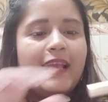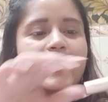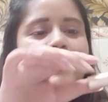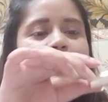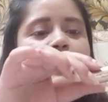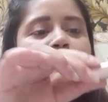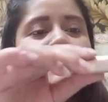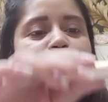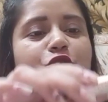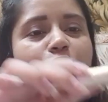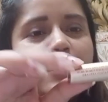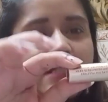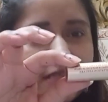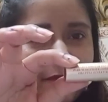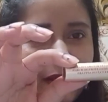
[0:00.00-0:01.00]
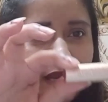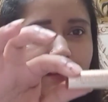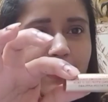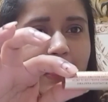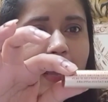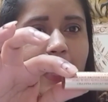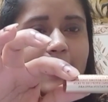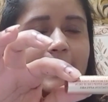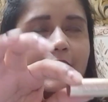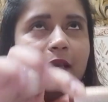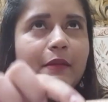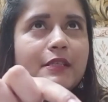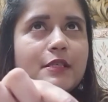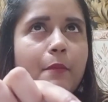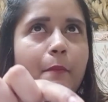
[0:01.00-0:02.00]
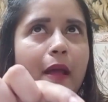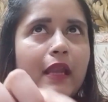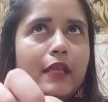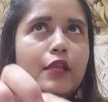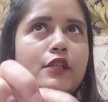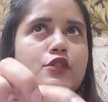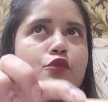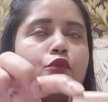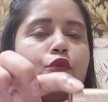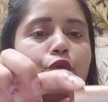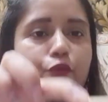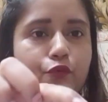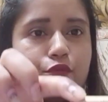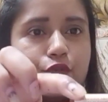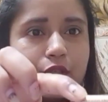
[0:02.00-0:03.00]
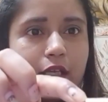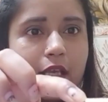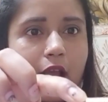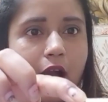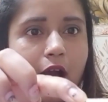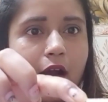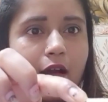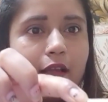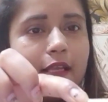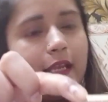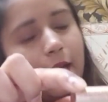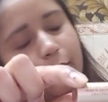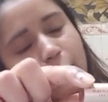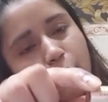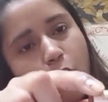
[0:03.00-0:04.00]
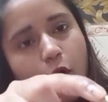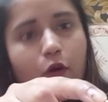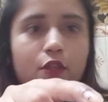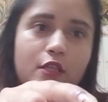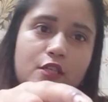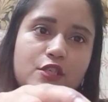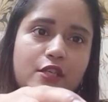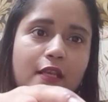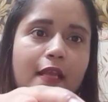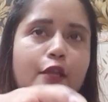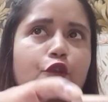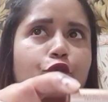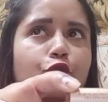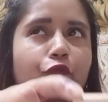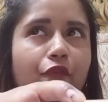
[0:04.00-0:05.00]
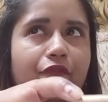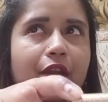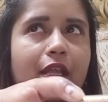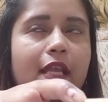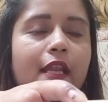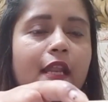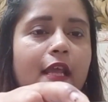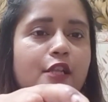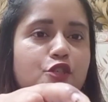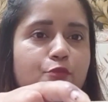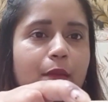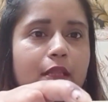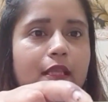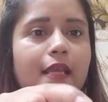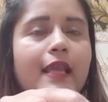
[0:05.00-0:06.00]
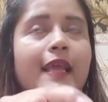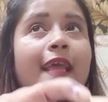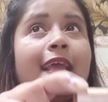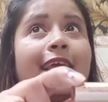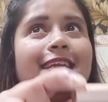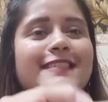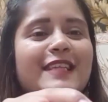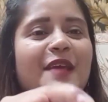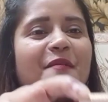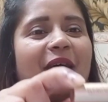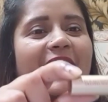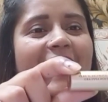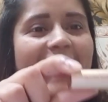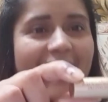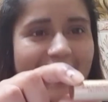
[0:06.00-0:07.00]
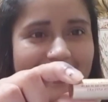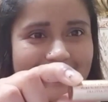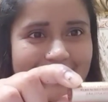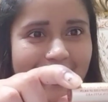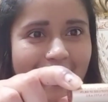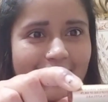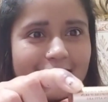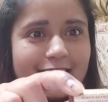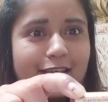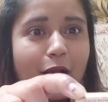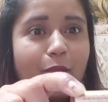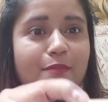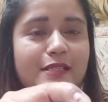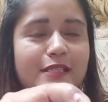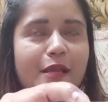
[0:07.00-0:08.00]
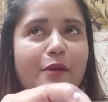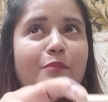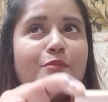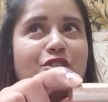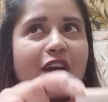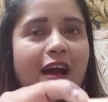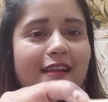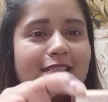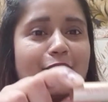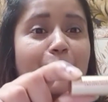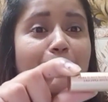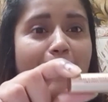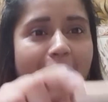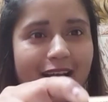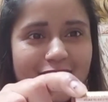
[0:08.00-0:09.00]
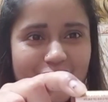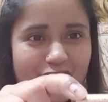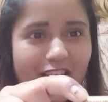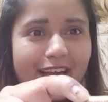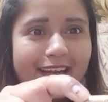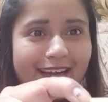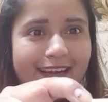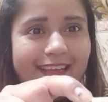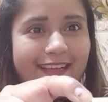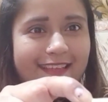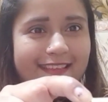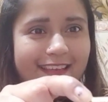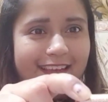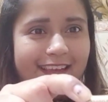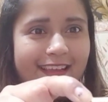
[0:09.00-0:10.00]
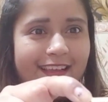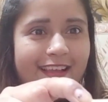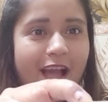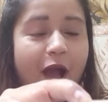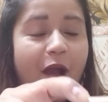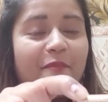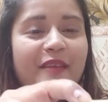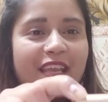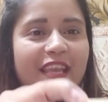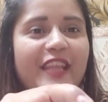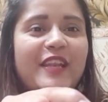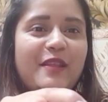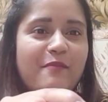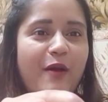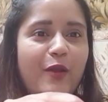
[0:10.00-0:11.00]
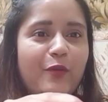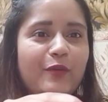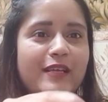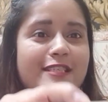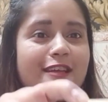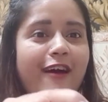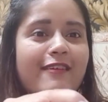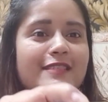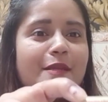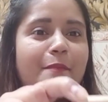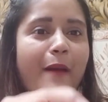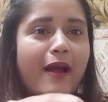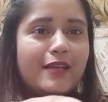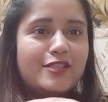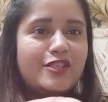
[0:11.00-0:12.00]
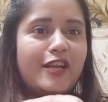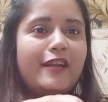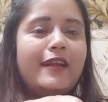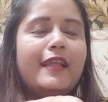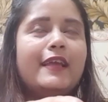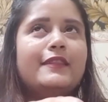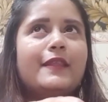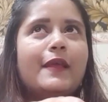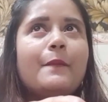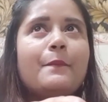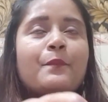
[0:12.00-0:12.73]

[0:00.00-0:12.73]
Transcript: ये अमेज़ोन से मैंने मंगाई थी जब मैंने इसको यूज़ किया ये भी बहुत अच्छी है ये 250 की रेंज में थी इसके मैंने एक साथ कम से कम चार से पाँच शेड लिए थे आप यकीन नहीं मानोगे चार से पाँच शेड लिए थे